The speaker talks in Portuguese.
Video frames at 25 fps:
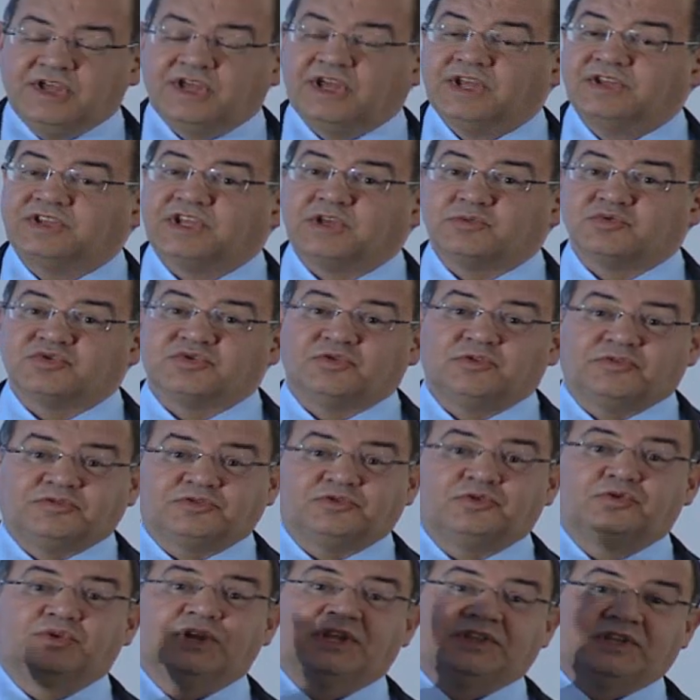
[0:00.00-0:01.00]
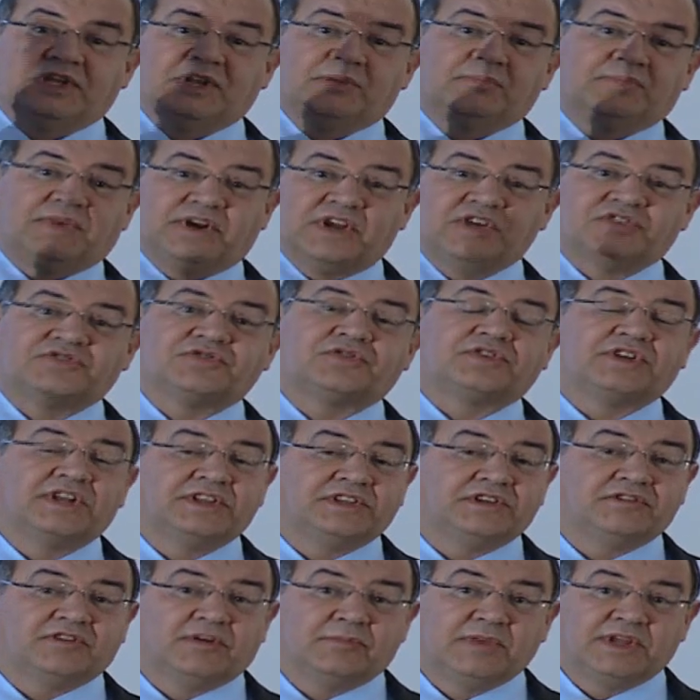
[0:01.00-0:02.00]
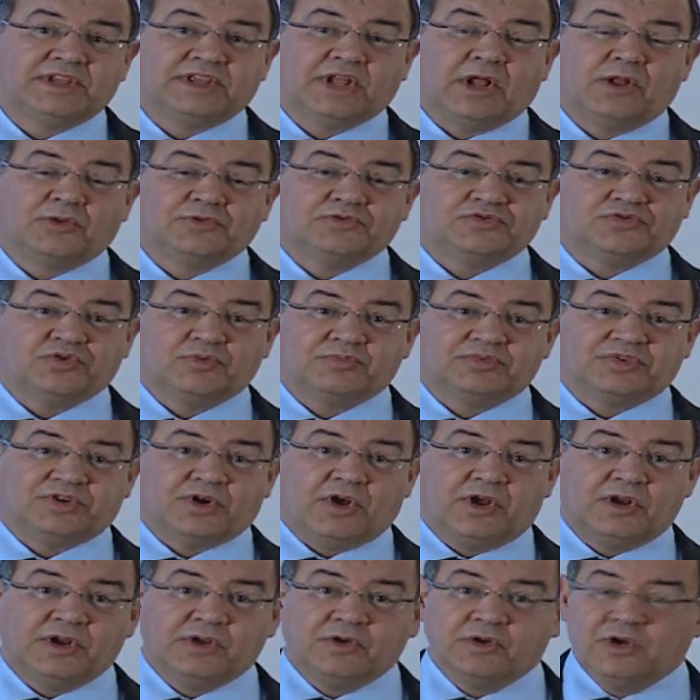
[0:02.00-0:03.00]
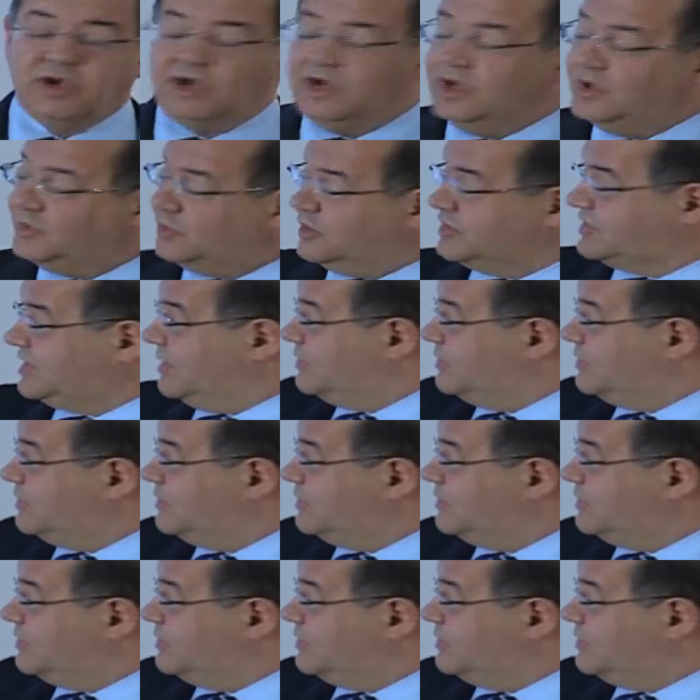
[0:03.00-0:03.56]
em termos do futuro, a ter preços relativamente altos do petróleo. Nós